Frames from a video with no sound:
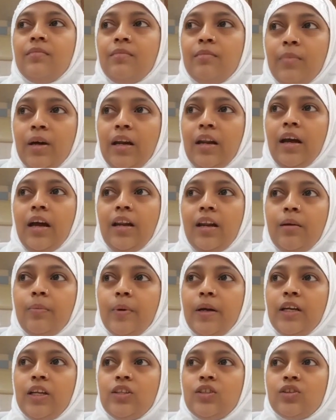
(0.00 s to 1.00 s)
మా నాన్న
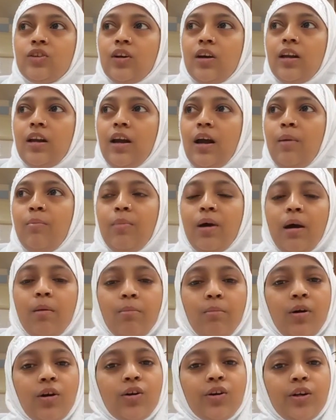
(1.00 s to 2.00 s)
పట్టించుకోవాలా మా
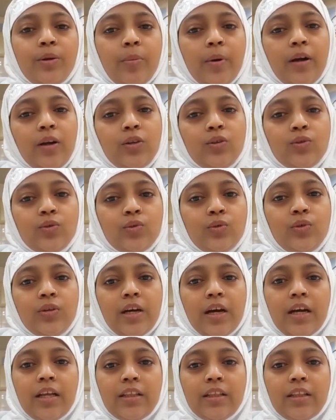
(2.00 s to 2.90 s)
అమ్మ ఒకటి పట్టించుకుంటా